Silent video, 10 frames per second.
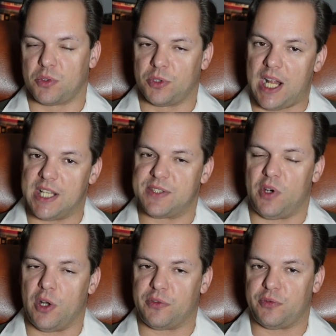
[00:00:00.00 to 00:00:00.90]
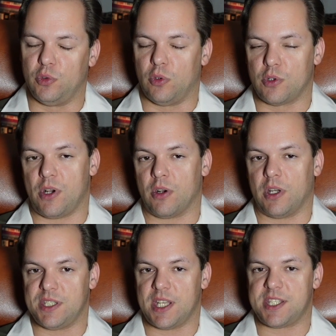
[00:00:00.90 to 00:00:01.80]
oder als
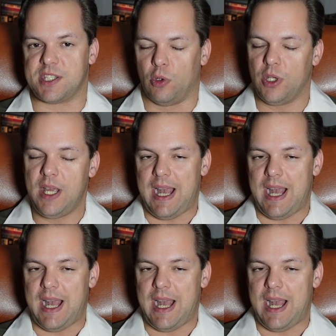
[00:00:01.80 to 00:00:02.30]
Fortführungsorganisation